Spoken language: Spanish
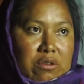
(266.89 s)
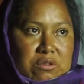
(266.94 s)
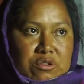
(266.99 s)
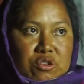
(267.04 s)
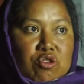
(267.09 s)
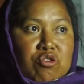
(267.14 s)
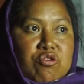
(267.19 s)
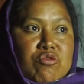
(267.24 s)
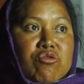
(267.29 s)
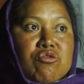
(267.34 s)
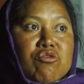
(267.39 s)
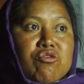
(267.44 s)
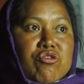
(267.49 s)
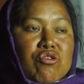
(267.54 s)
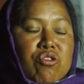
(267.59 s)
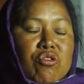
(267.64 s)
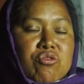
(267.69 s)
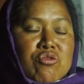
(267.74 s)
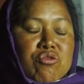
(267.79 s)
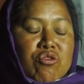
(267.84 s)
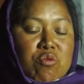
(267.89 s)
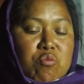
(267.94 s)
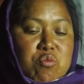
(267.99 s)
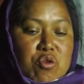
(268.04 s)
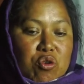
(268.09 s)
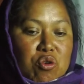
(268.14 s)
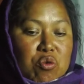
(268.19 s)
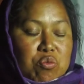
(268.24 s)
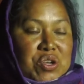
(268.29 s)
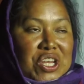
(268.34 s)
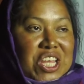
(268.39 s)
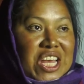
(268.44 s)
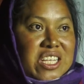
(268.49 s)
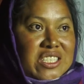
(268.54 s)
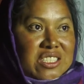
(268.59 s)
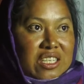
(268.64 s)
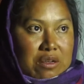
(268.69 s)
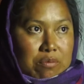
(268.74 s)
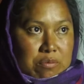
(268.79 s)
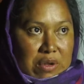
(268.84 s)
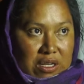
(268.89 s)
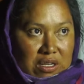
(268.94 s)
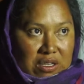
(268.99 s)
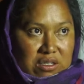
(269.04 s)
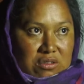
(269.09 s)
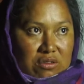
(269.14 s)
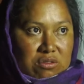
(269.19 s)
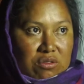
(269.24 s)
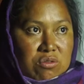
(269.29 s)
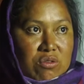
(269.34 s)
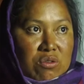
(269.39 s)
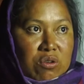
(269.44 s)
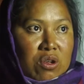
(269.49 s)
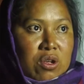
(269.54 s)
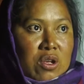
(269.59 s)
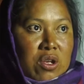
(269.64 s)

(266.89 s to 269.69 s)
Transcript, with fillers: son, son como comunidades hermanas, ¿no?